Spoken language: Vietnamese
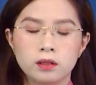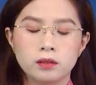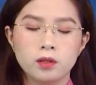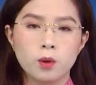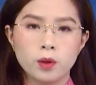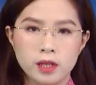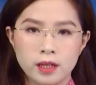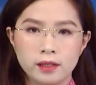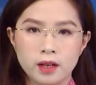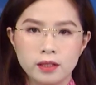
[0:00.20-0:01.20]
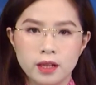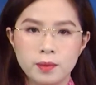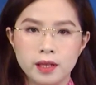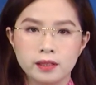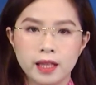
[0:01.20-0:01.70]
Thưa quý vị, thời điểm
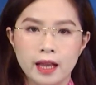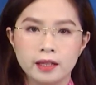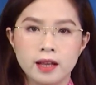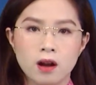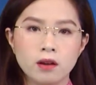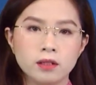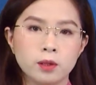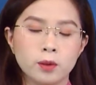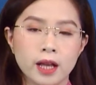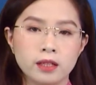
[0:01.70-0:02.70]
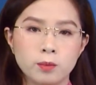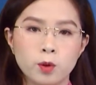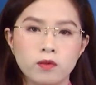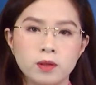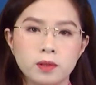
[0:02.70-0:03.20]
hiện tại đã có nhiều ca nhiễm
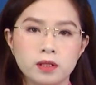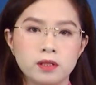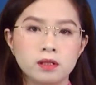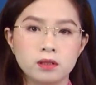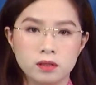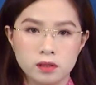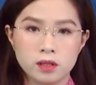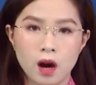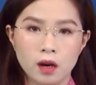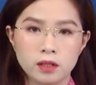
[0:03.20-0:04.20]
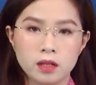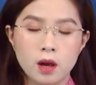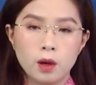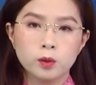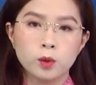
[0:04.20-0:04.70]
Covid mười chín được chữa khỏi.
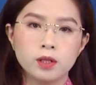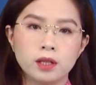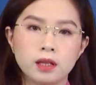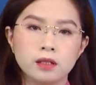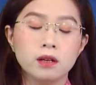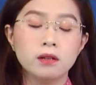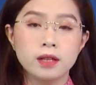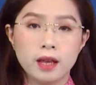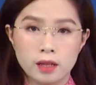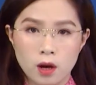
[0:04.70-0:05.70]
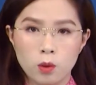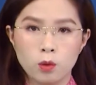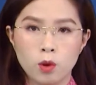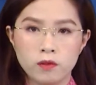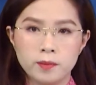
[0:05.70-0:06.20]
Tuy nhiên, vấn đề hậu
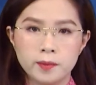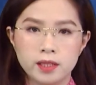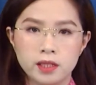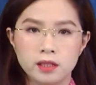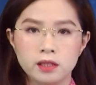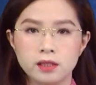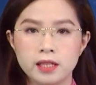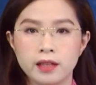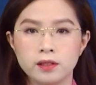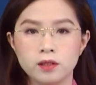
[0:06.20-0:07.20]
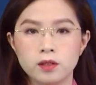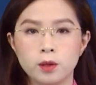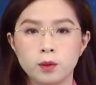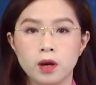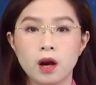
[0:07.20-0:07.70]
Covid mười chín và những
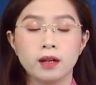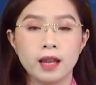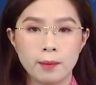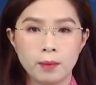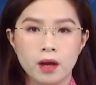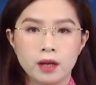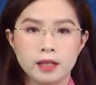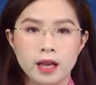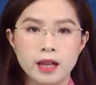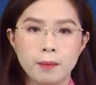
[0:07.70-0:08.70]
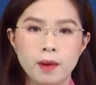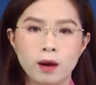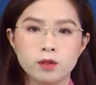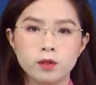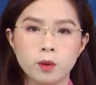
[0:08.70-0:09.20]
điều cần làm để đảm bảo
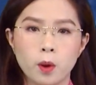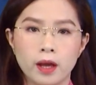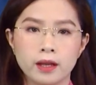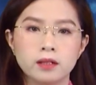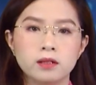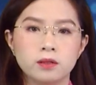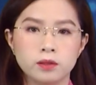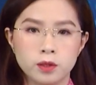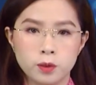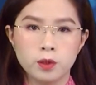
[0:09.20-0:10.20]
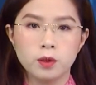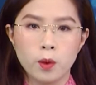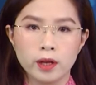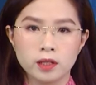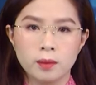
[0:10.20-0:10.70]
sức khỏe được nhiều người
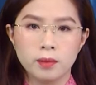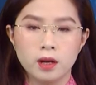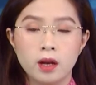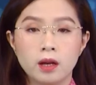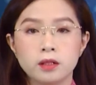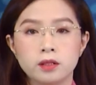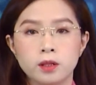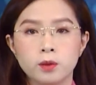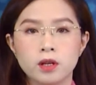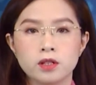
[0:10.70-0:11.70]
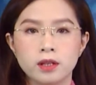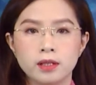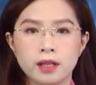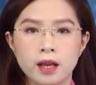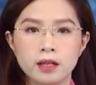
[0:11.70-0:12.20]
quan tâm. Nhiều cơ sở y
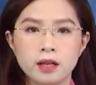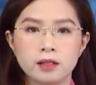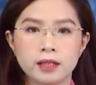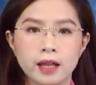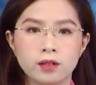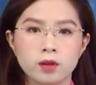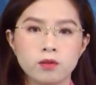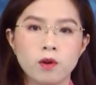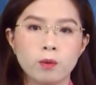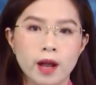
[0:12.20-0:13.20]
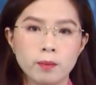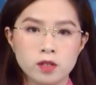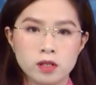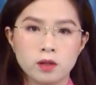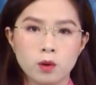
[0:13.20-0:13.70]
tế hình thành những phòng khám
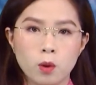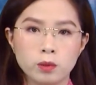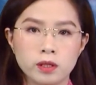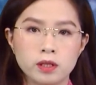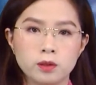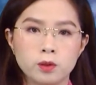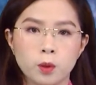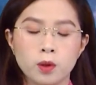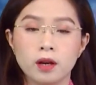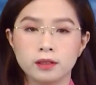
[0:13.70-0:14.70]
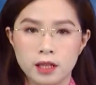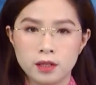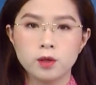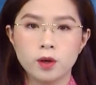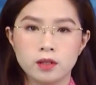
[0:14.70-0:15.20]
riêng cùng những dịch vụ cần thiết
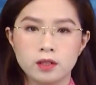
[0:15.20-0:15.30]
cho người